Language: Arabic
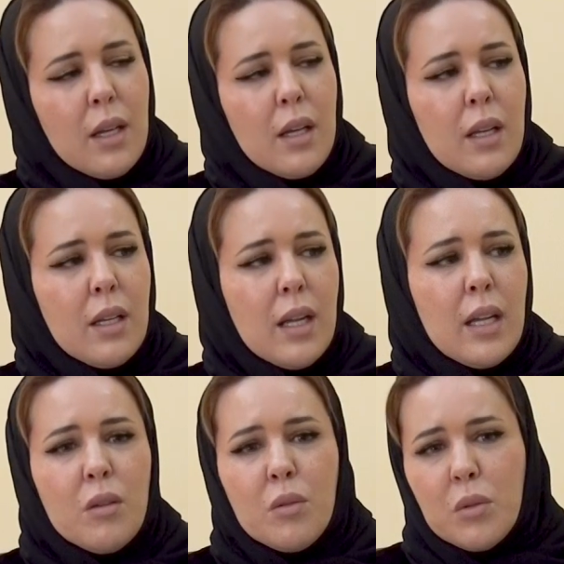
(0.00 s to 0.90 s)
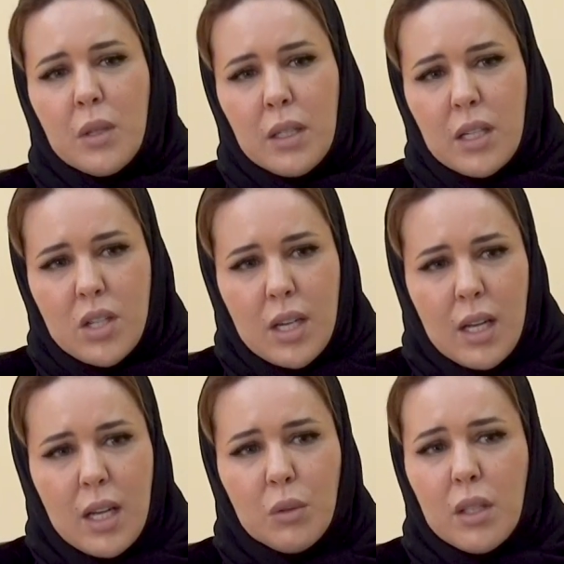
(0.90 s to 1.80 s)
لأنه
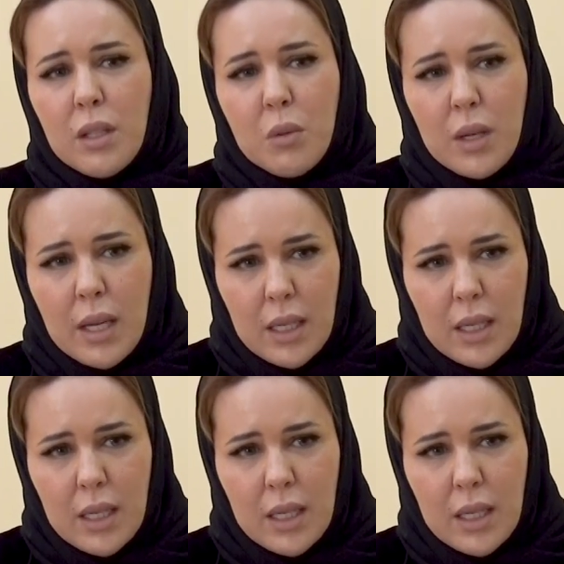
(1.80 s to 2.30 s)
نجاح وتطور